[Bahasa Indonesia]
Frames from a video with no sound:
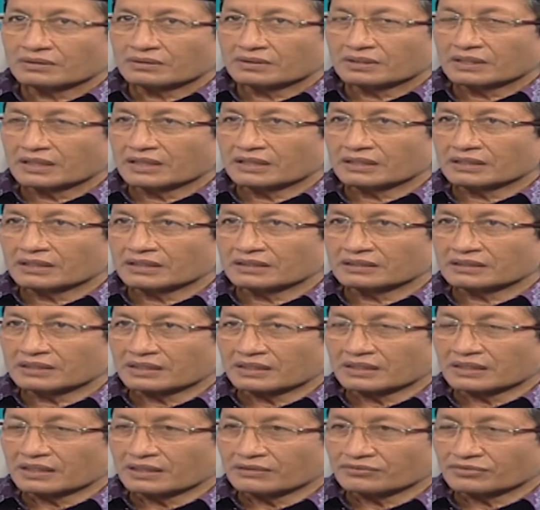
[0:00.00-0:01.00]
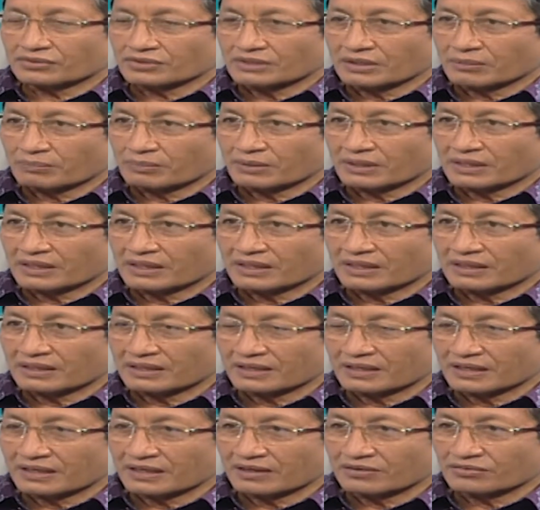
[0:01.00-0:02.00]
Dan internal setiap
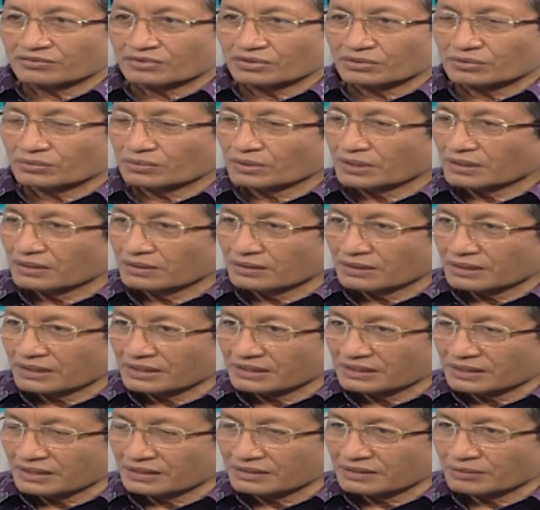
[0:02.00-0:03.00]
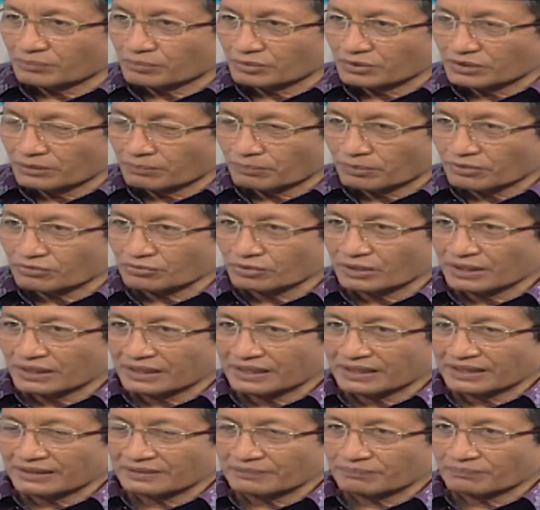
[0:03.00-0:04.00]
negara-negara di situ kan rata-rata punya
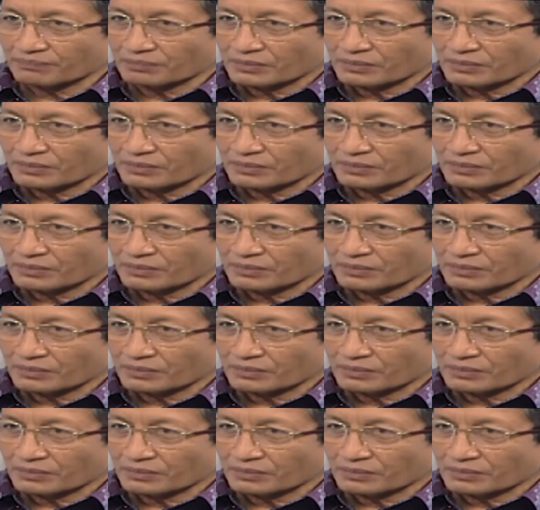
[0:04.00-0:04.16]
persoalan.